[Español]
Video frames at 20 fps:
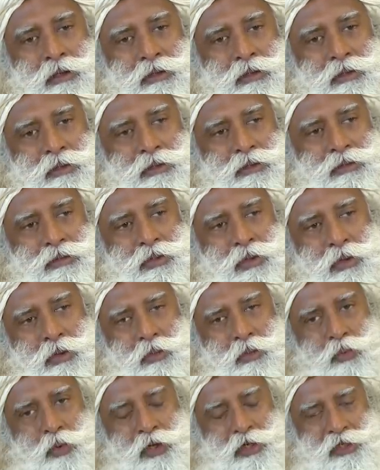Entonces,
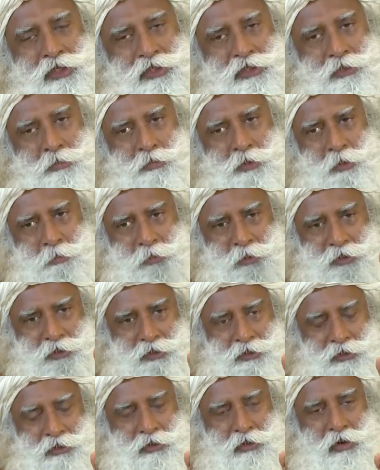¿cuál es el
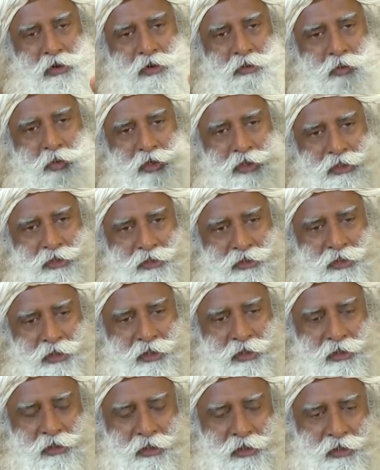propósito o cuál es
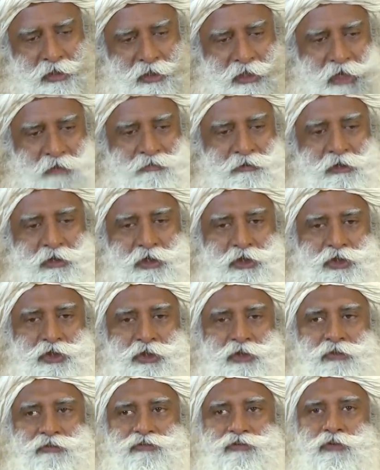la definición
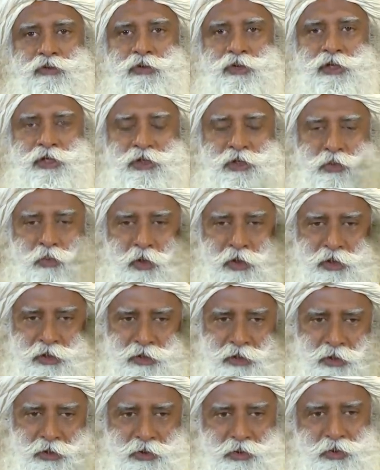de enfoque?
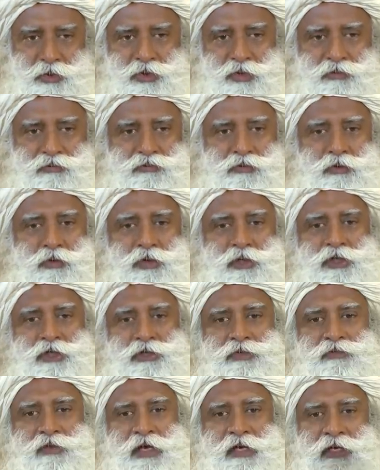¿Cuál es el uso del
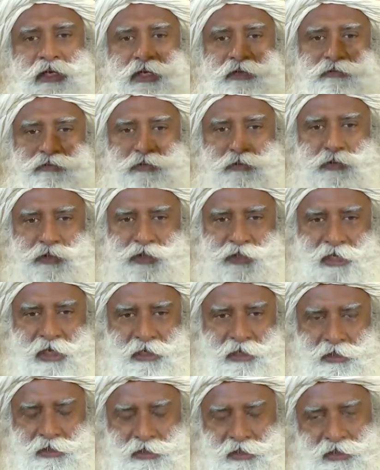enfoque? ¿A dónde
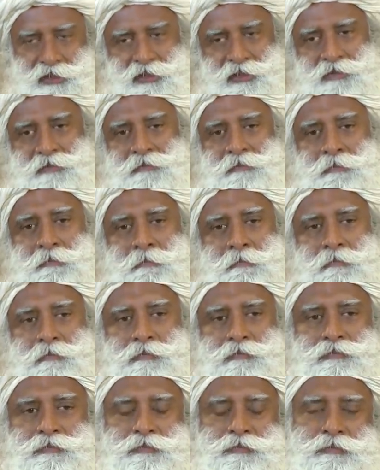nos puede llevar el
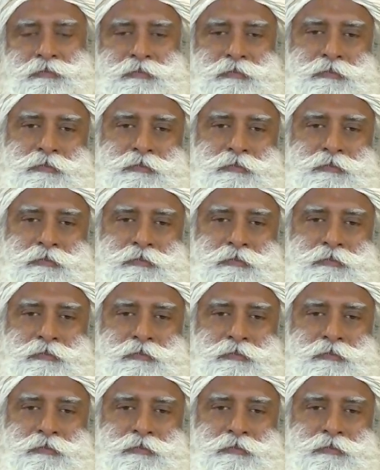enfoque?